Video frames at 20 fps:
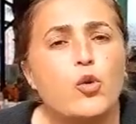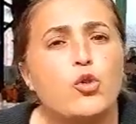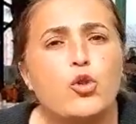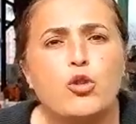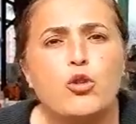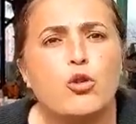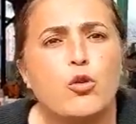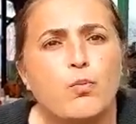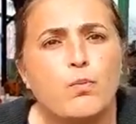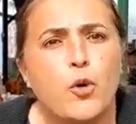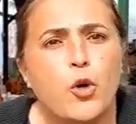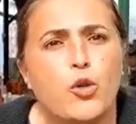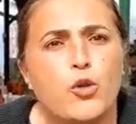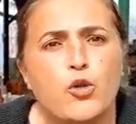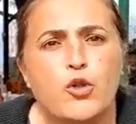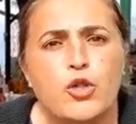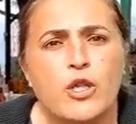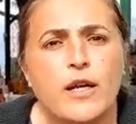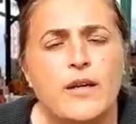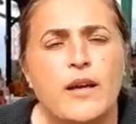Üç gün
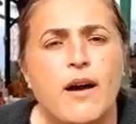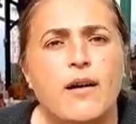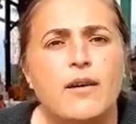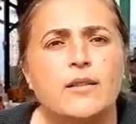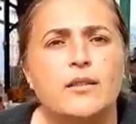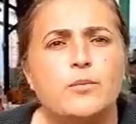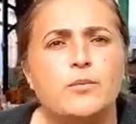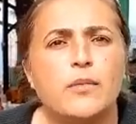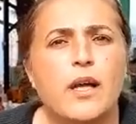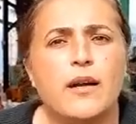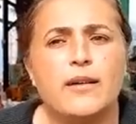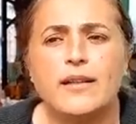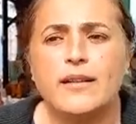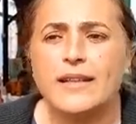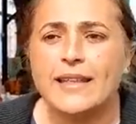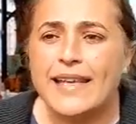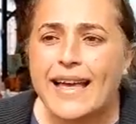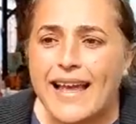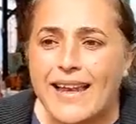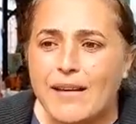boyunca yardımlar
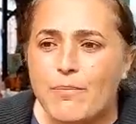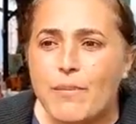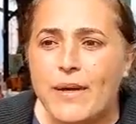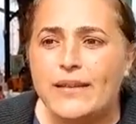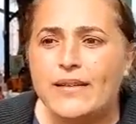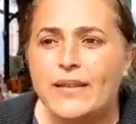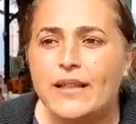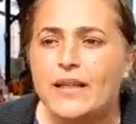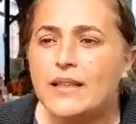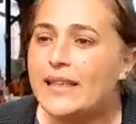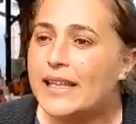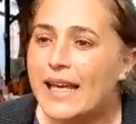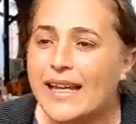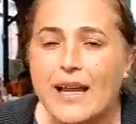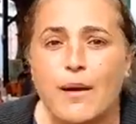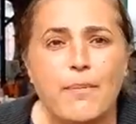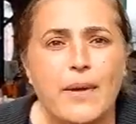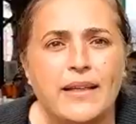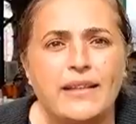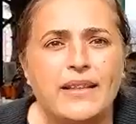gelmedi,
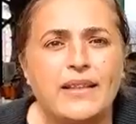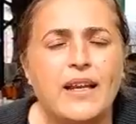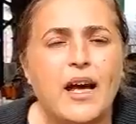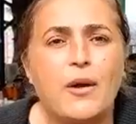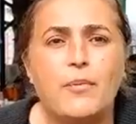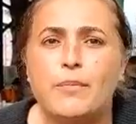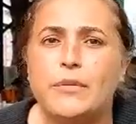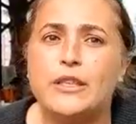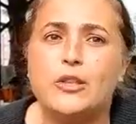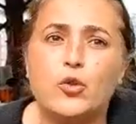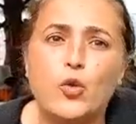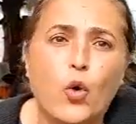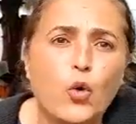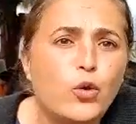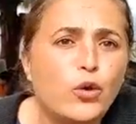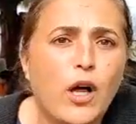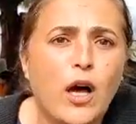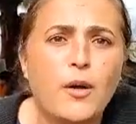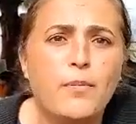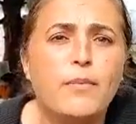gelemediler mi,
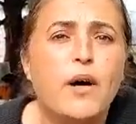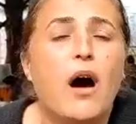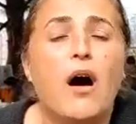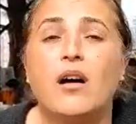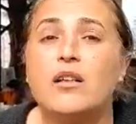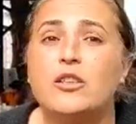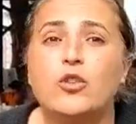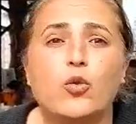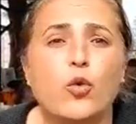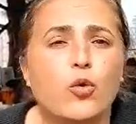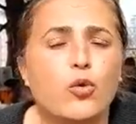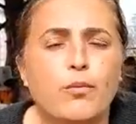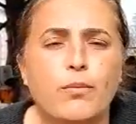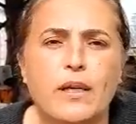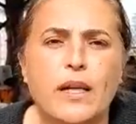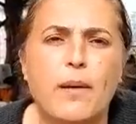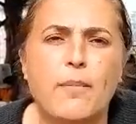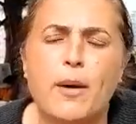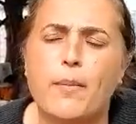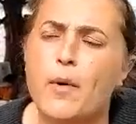yollar mı artık onu
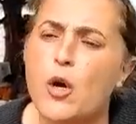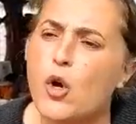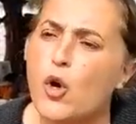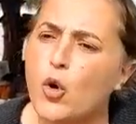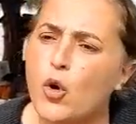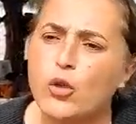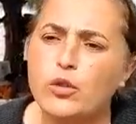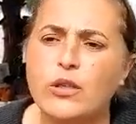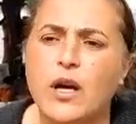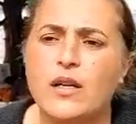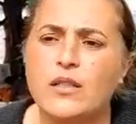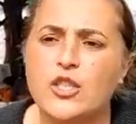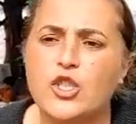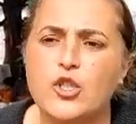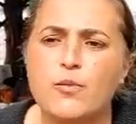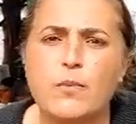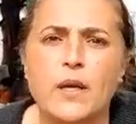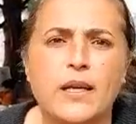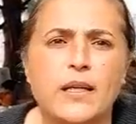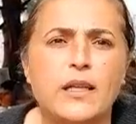bilemem. O
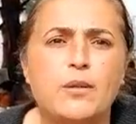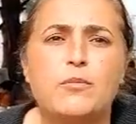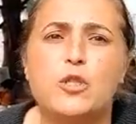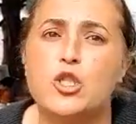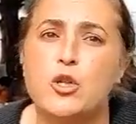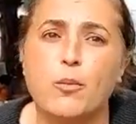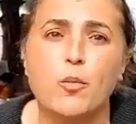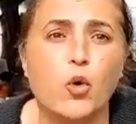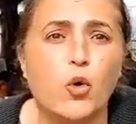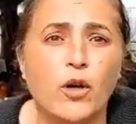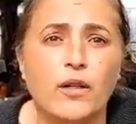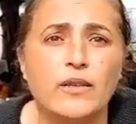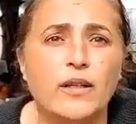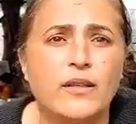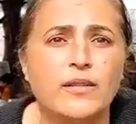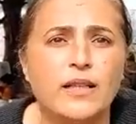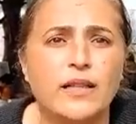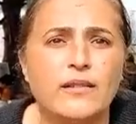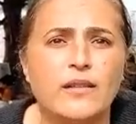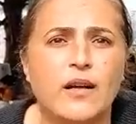tartışmaya girmeyeceğim, o
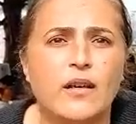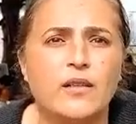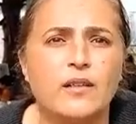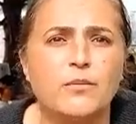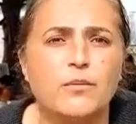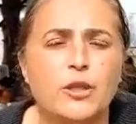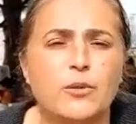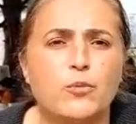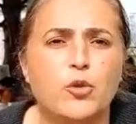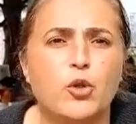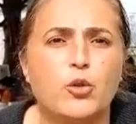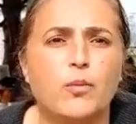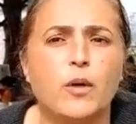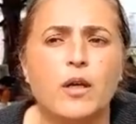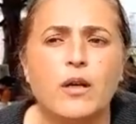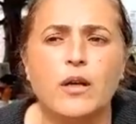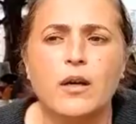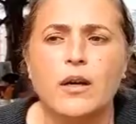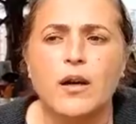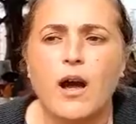kadar detayını bilmiyorum.
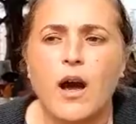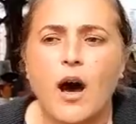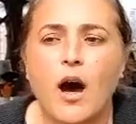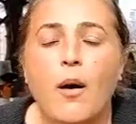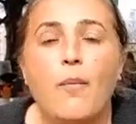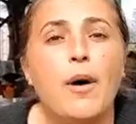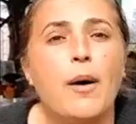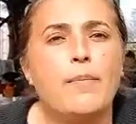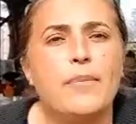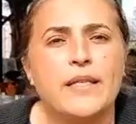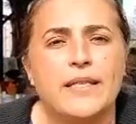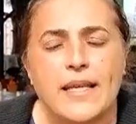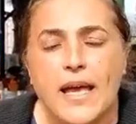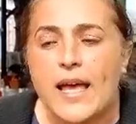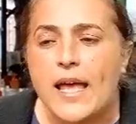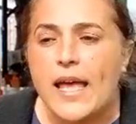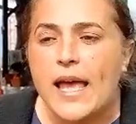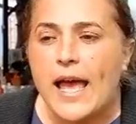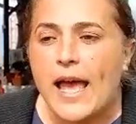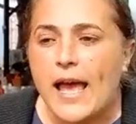Ama
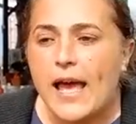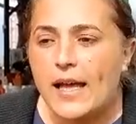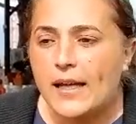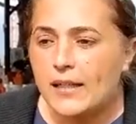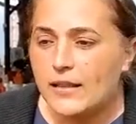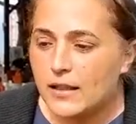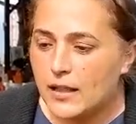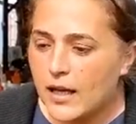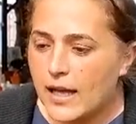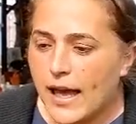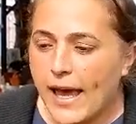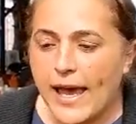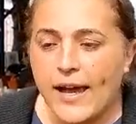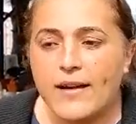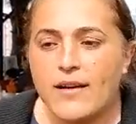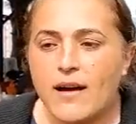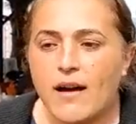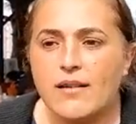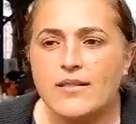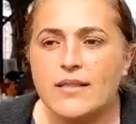bize e,
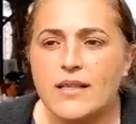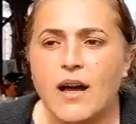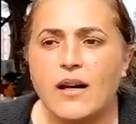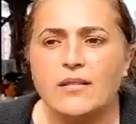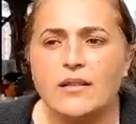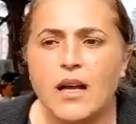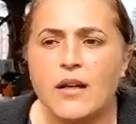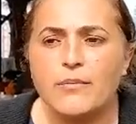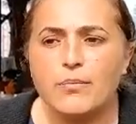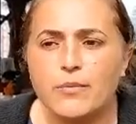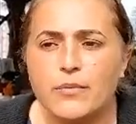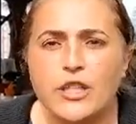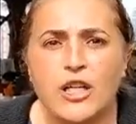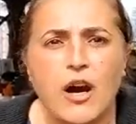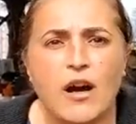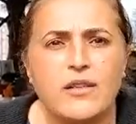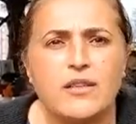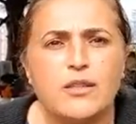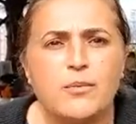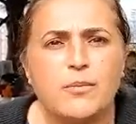enkazlardan
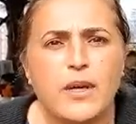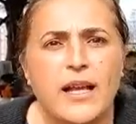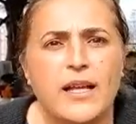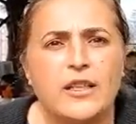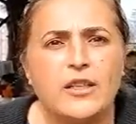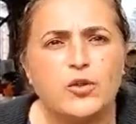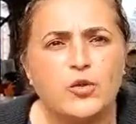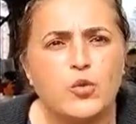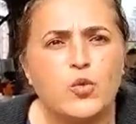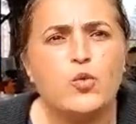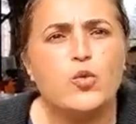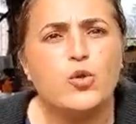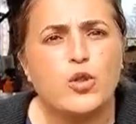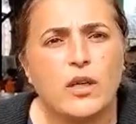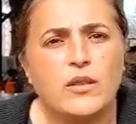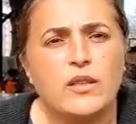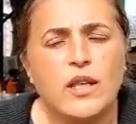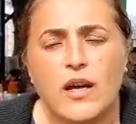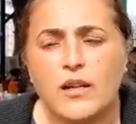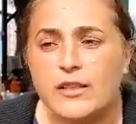yardım elini
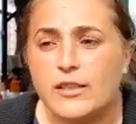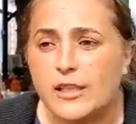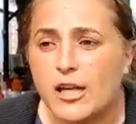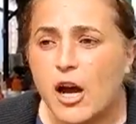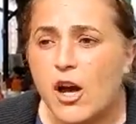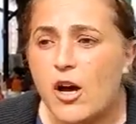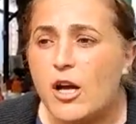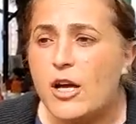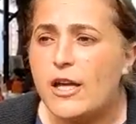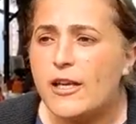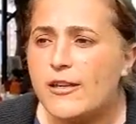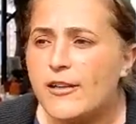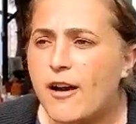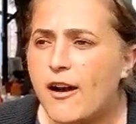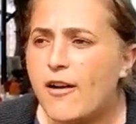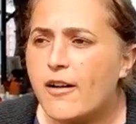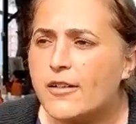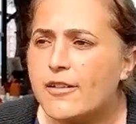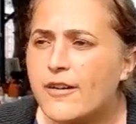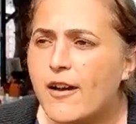uzatan ya,
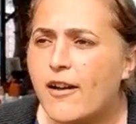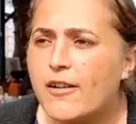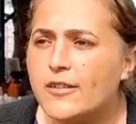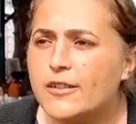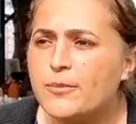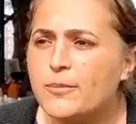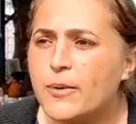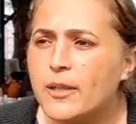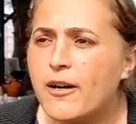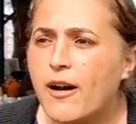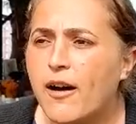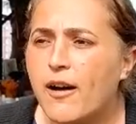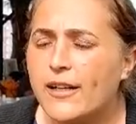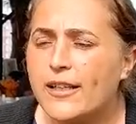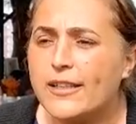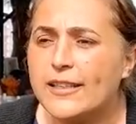ya yardıma